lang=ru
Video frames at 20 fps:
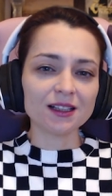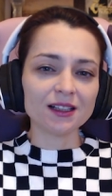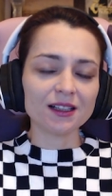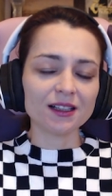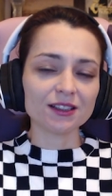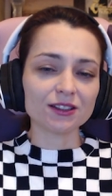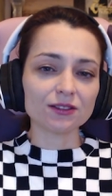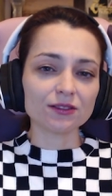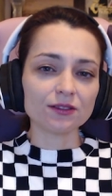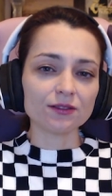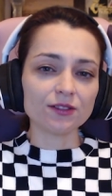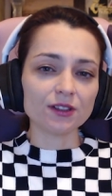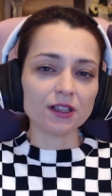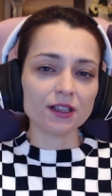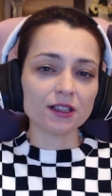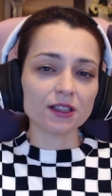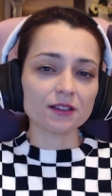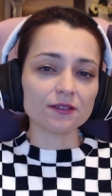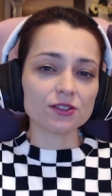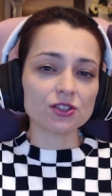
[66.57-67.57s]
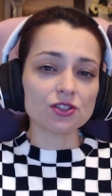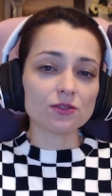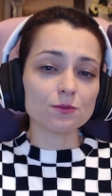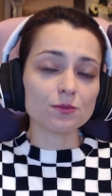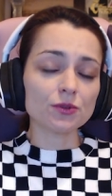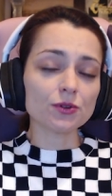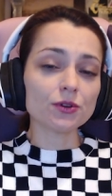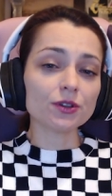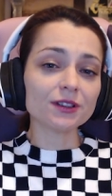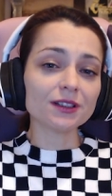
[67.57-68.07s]
этого великого
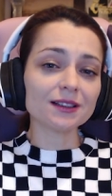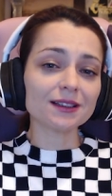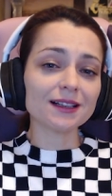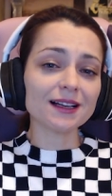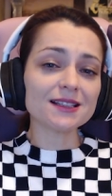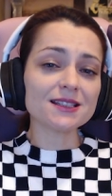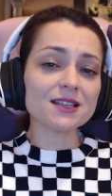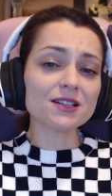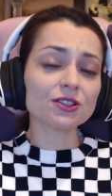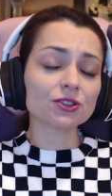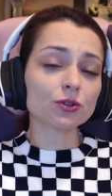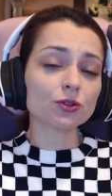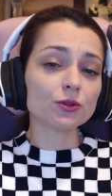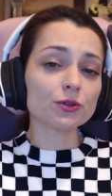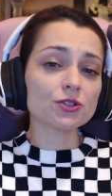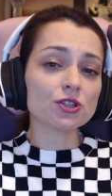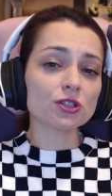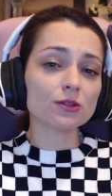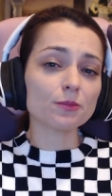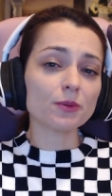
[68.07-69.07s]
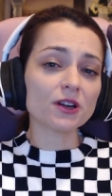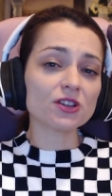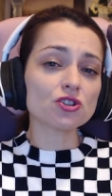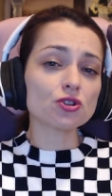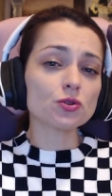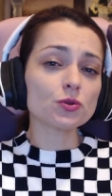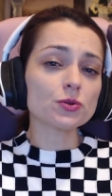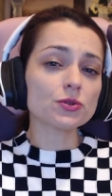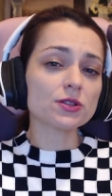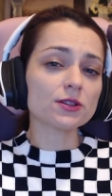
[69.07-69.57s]
чемпиона для тех, кто хочет
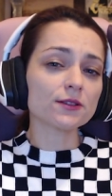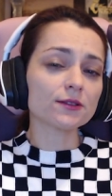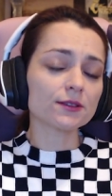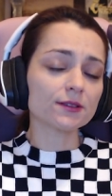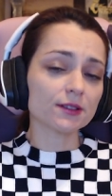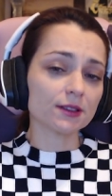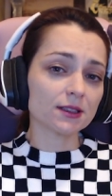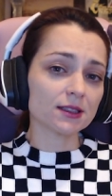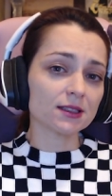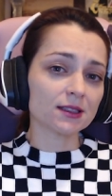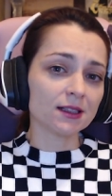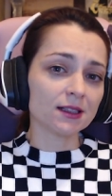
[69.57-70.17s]
прочувствовать